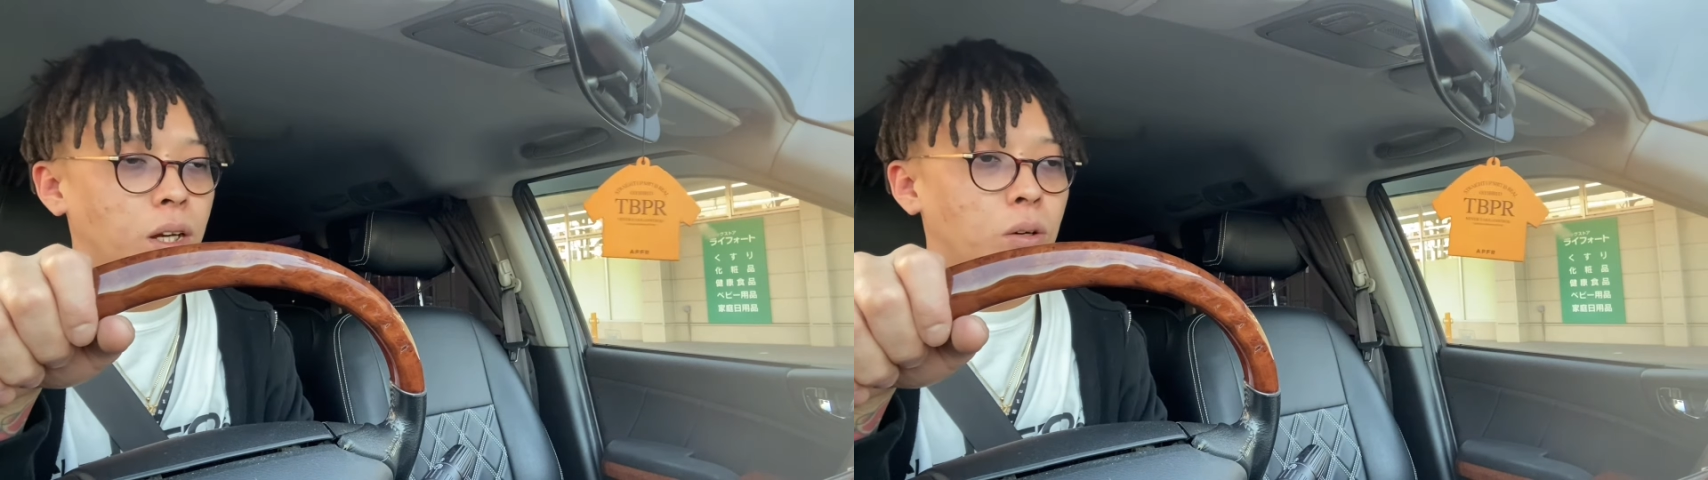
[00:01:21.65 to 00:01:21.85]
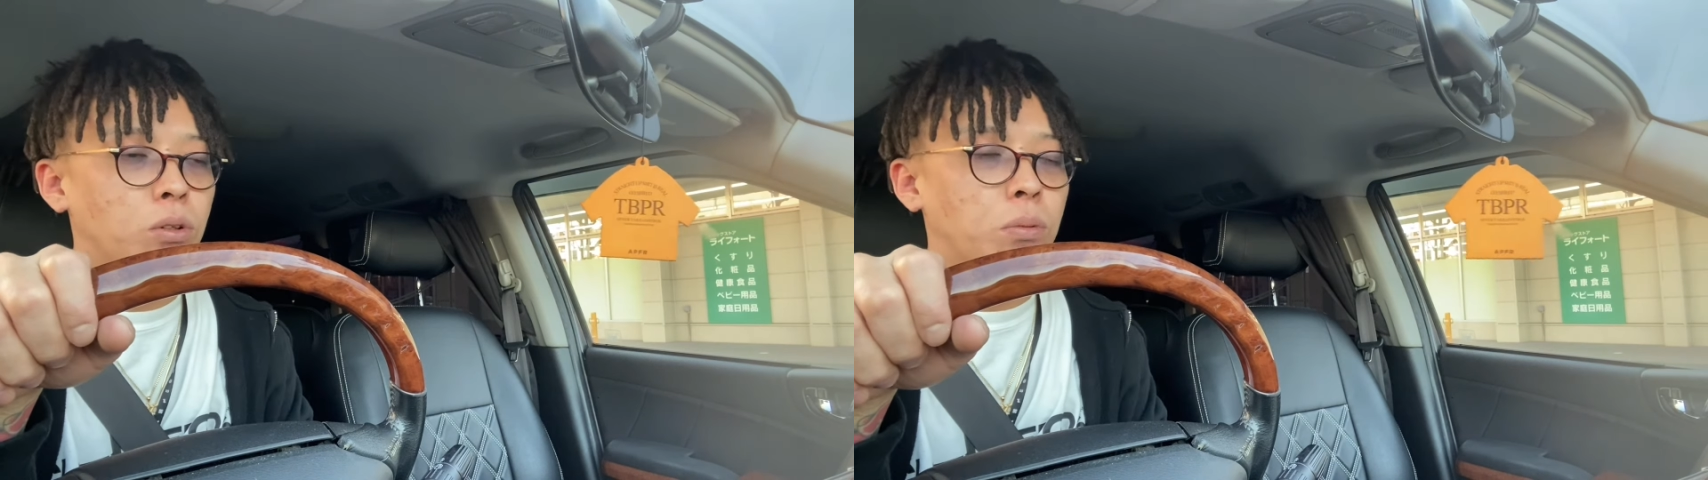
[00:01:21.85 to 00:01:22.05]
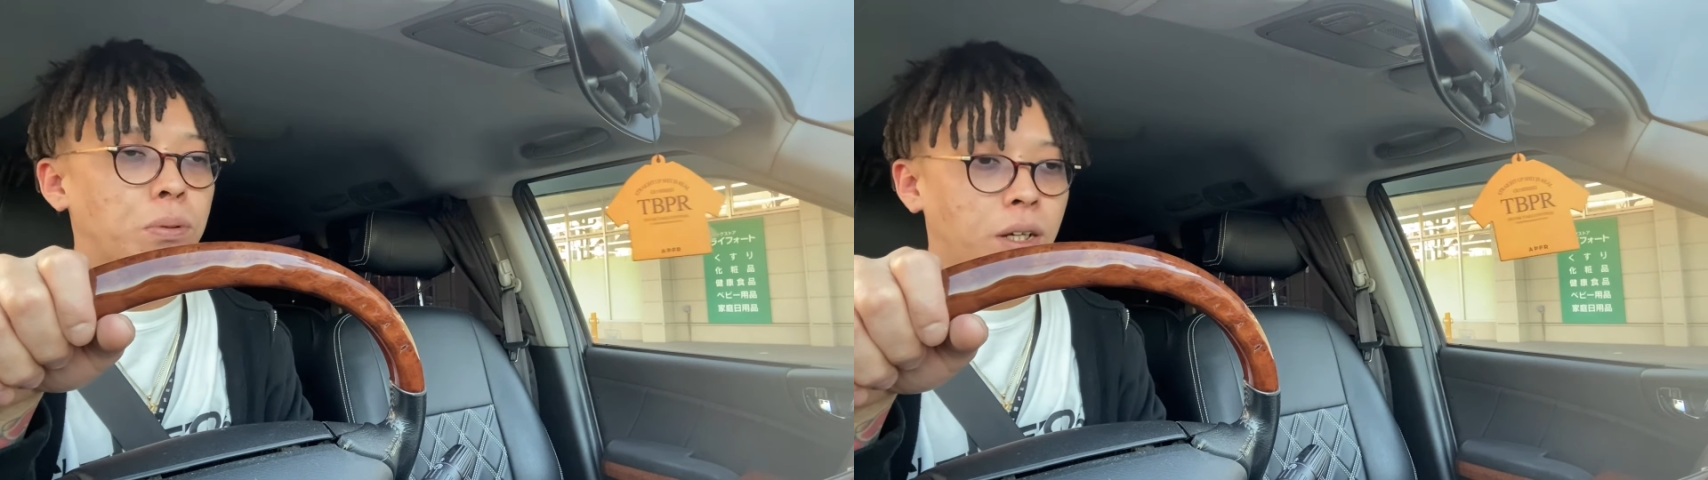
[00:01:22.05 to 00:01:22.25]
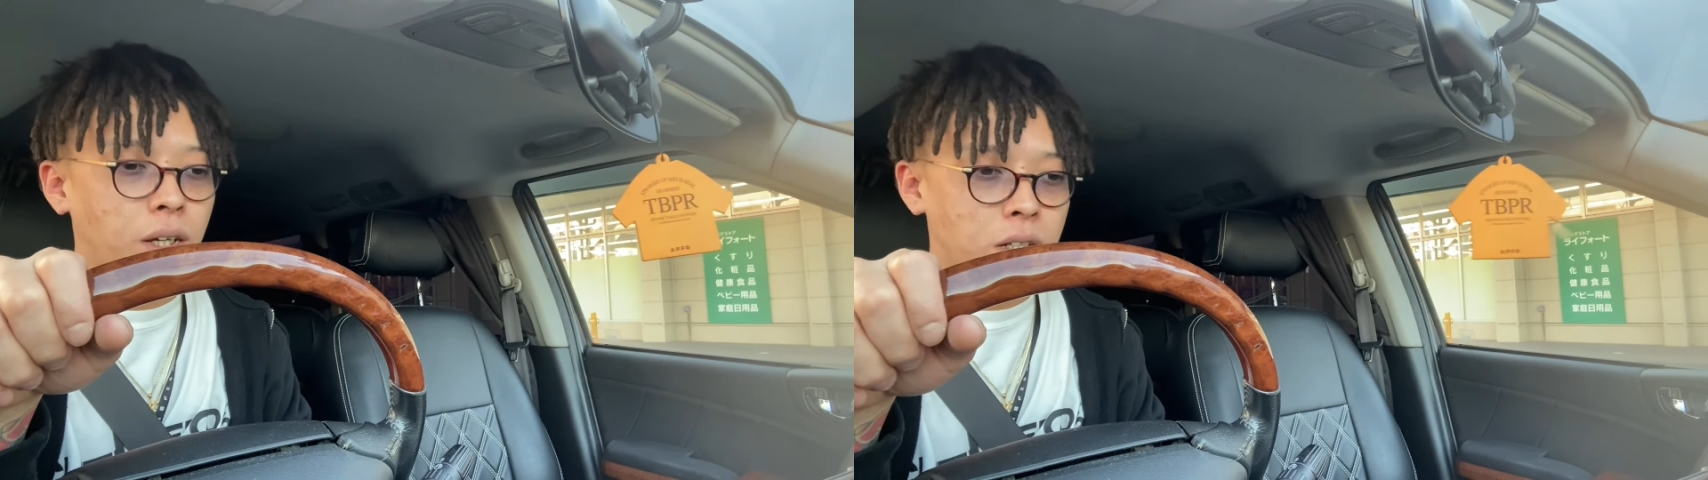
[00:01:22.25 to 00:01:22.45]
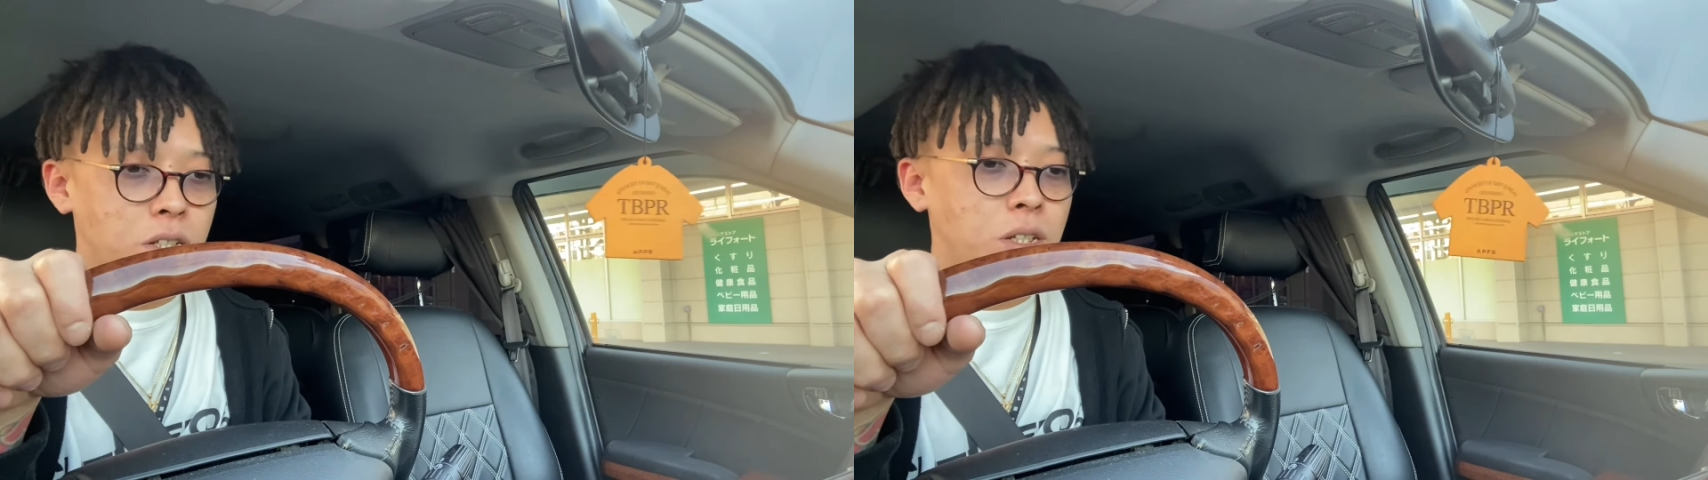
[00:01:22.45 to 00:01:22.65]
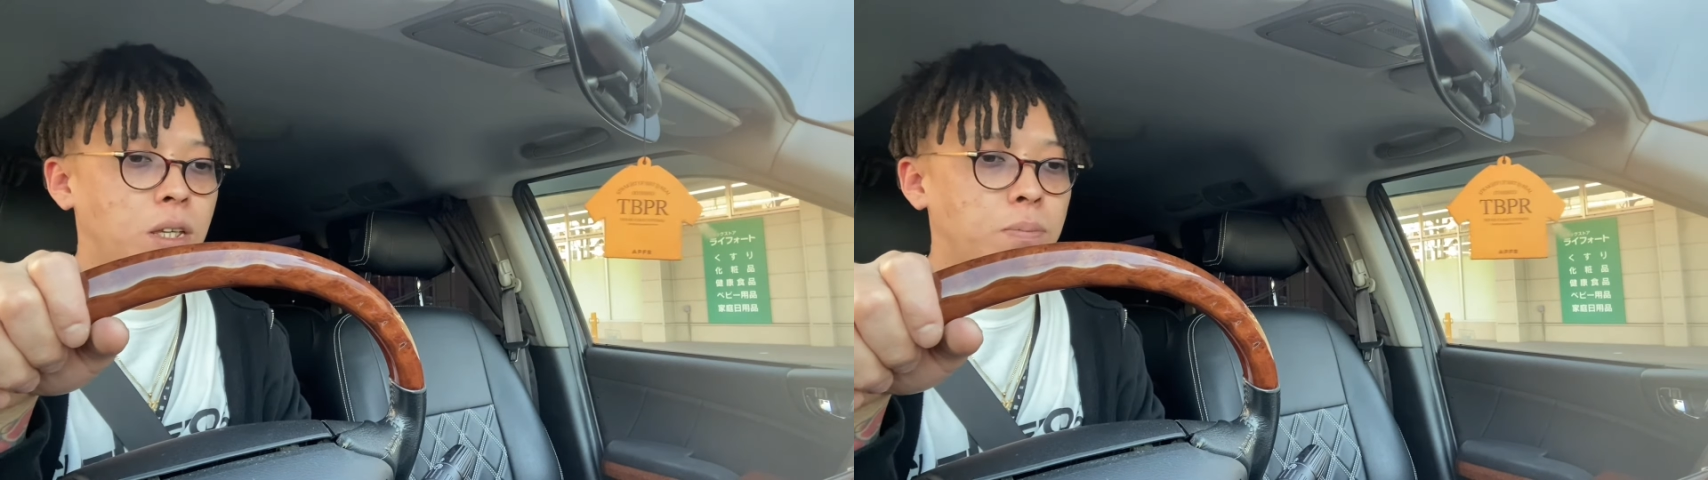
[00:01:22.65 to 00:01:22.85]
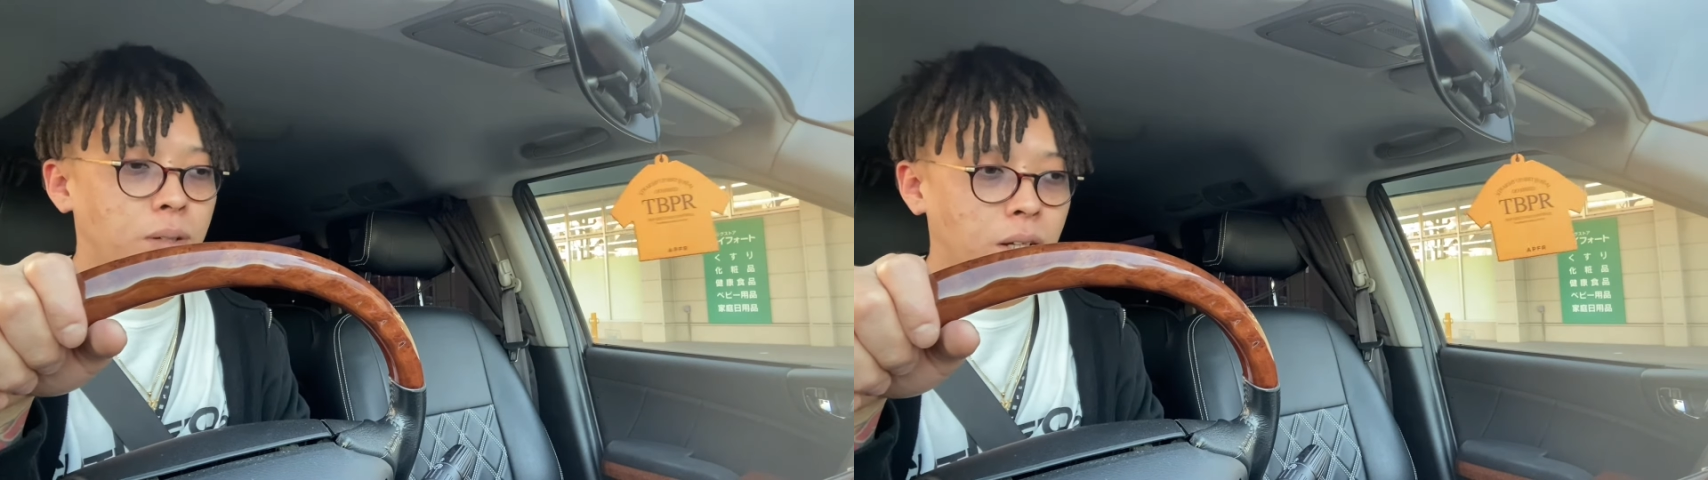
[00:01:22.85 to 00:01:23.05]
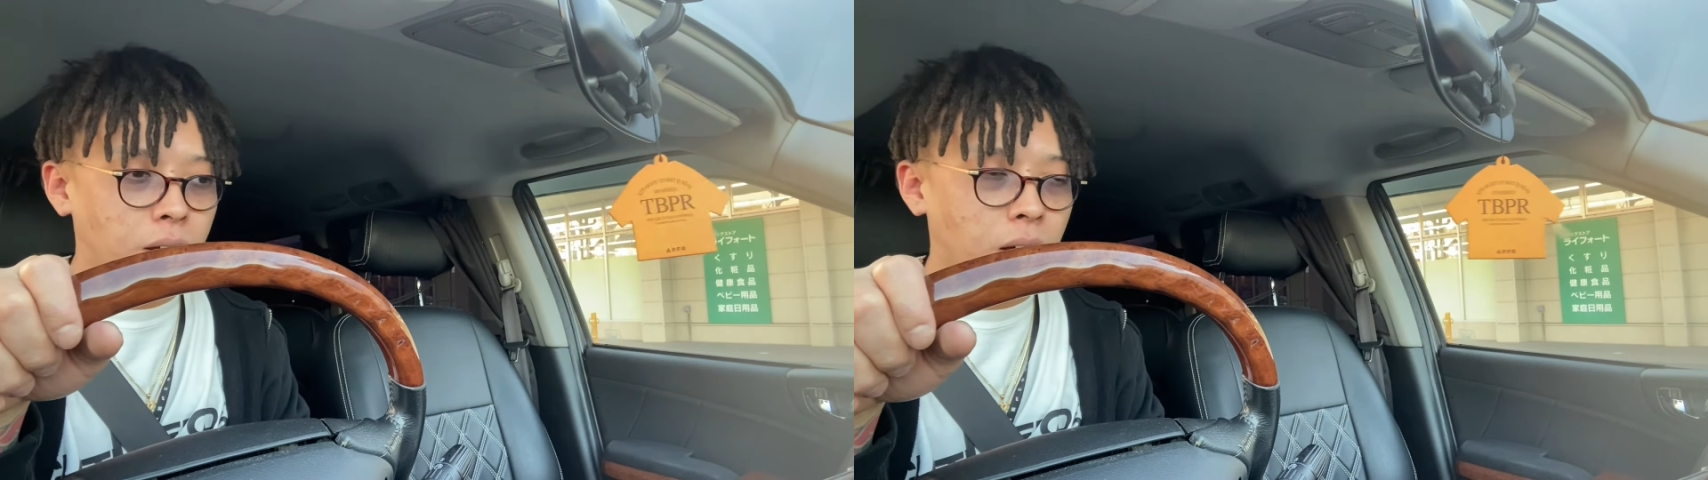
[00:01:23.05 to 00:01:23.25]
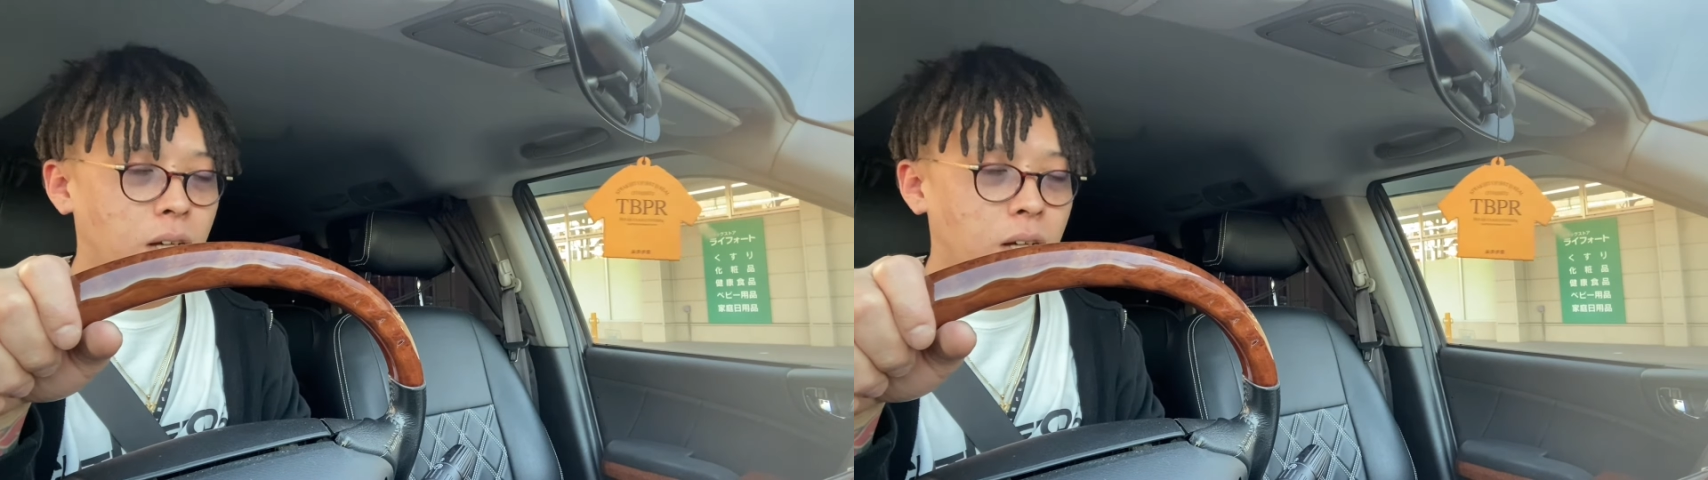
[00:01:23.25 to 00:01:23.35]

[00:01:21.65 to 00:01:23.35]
レコードプレイヤー、CD プレイヤー、